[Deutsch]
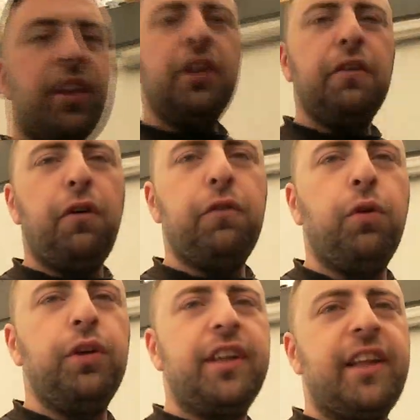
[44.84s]
hier vom
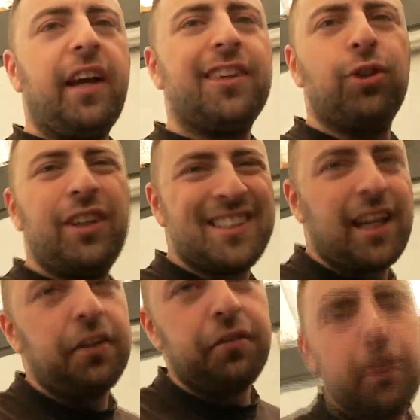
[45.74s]
Folietech, soll jetzt
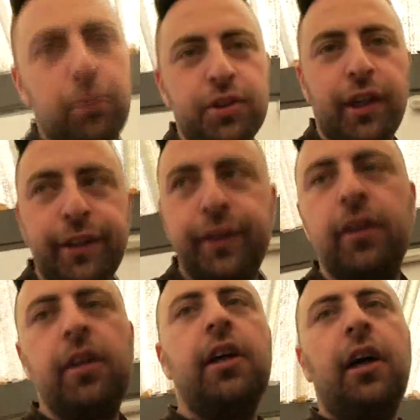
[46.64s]
keine Werbung sein,
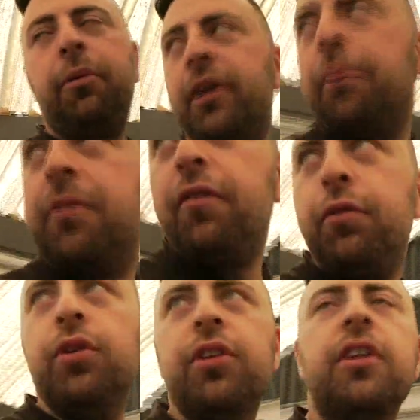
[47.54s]
ne? aber ich habe
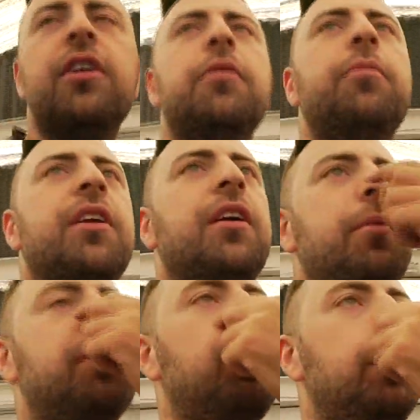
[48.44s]
dafür äh, äh
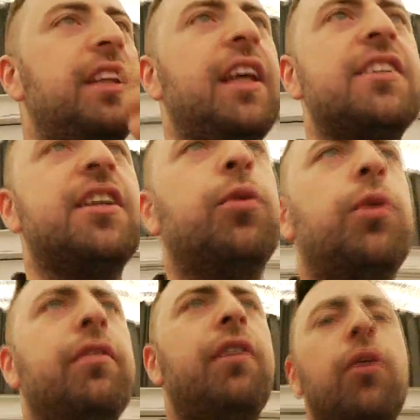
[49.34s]
mit Folietech sehr
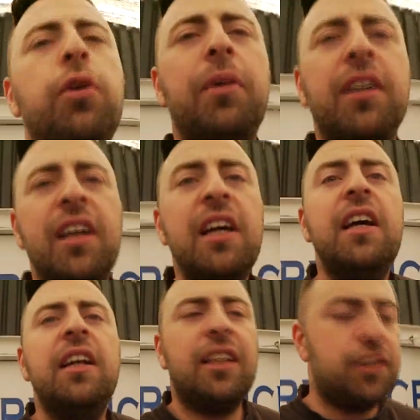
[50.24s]
gute Erfahrungen gemacht,
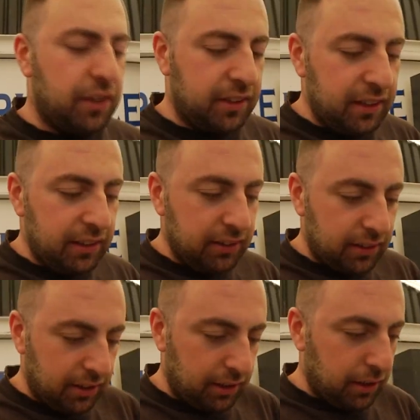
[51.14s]
dass wir
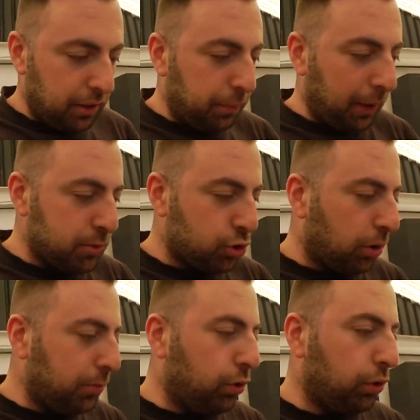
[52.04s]
die äh,
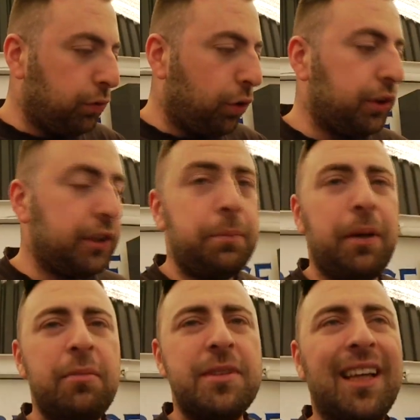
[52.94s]
Bremstrommel und vorne die
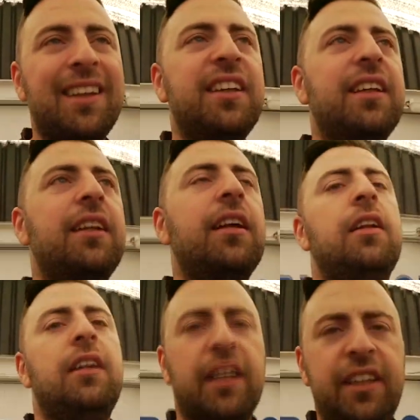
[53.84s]
Bremsdattel
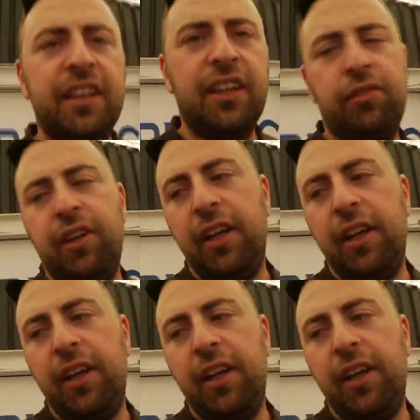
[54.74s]
lackieren